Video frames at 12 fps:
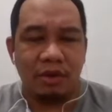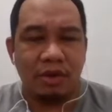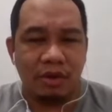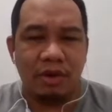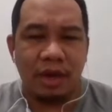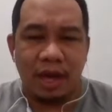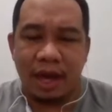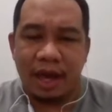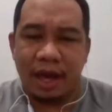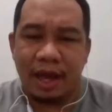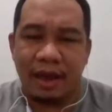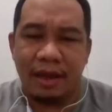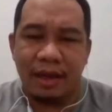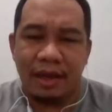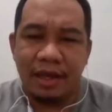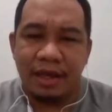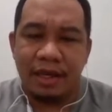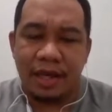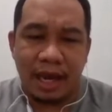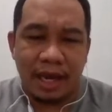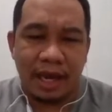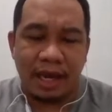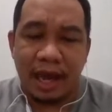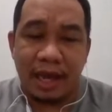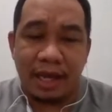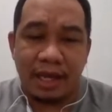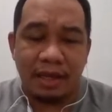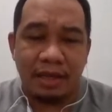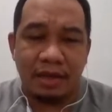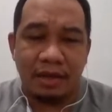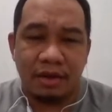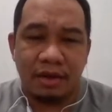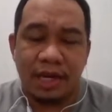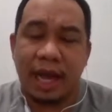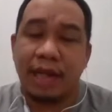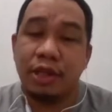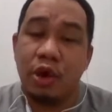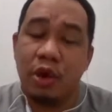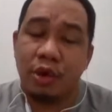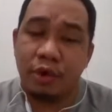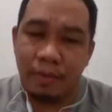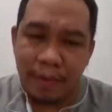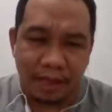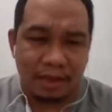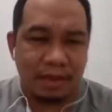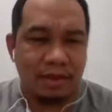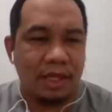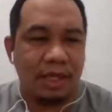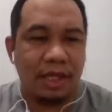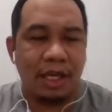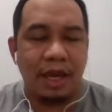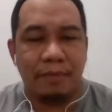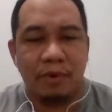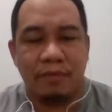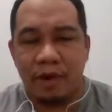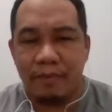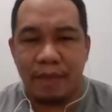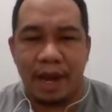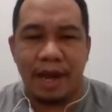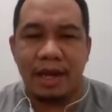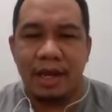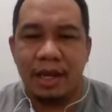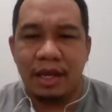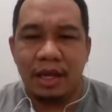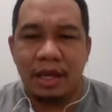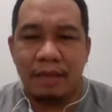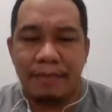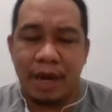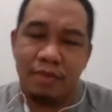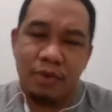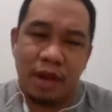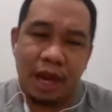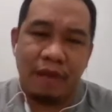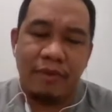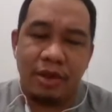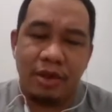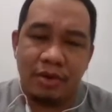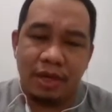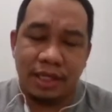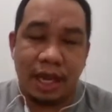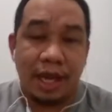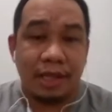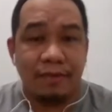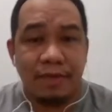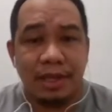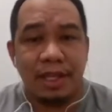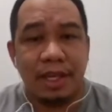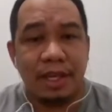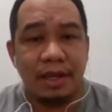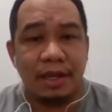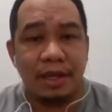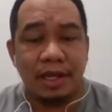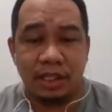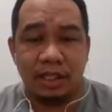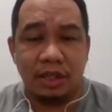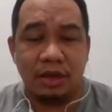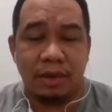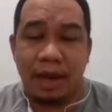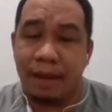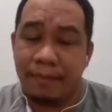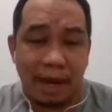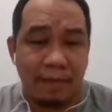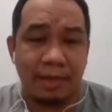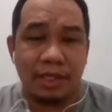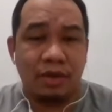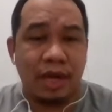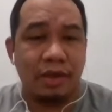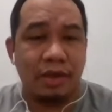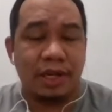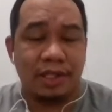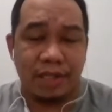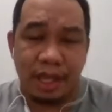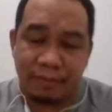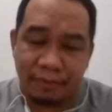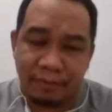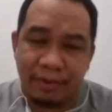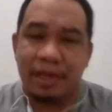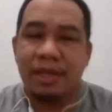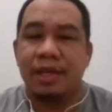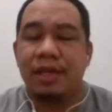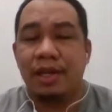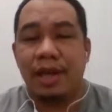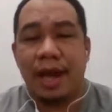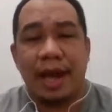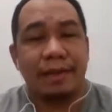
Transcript: no, uh, nakalagay, no, nakadocument hindi lang po verbal, paano mo gagawin yung isang activity na, sisiguro, na para masigurado na safe lahat.